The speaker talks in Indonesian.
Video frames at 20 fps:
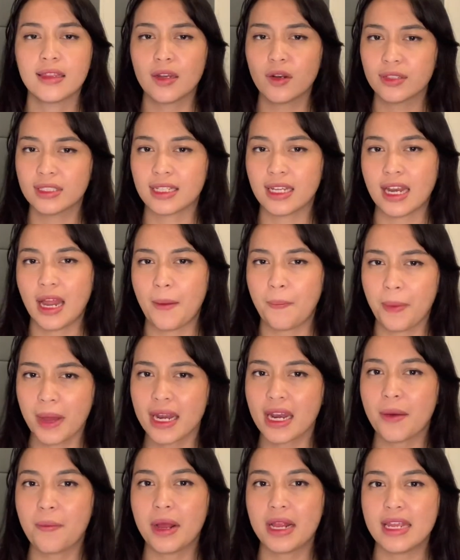Terus
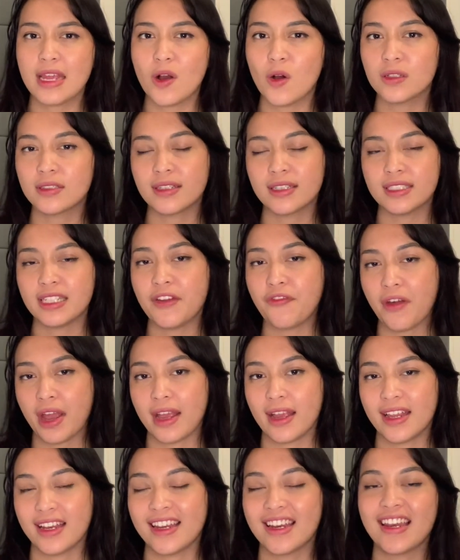kenapa namanya ostrich
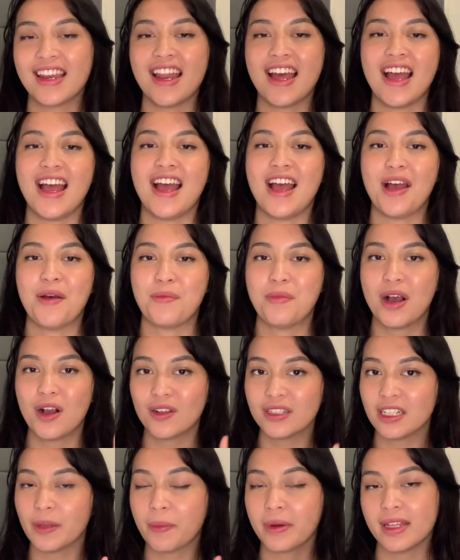effect? Nah,
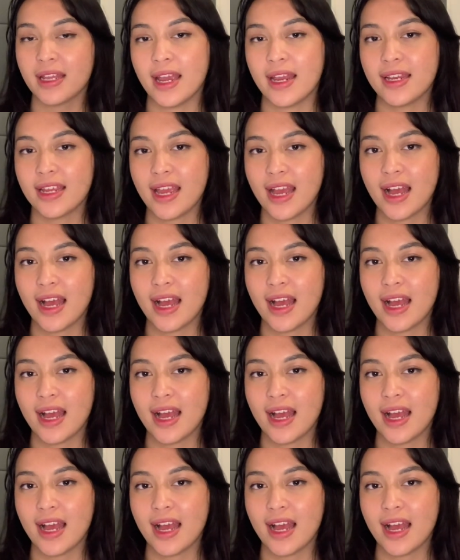bagus nih pertanyaannya.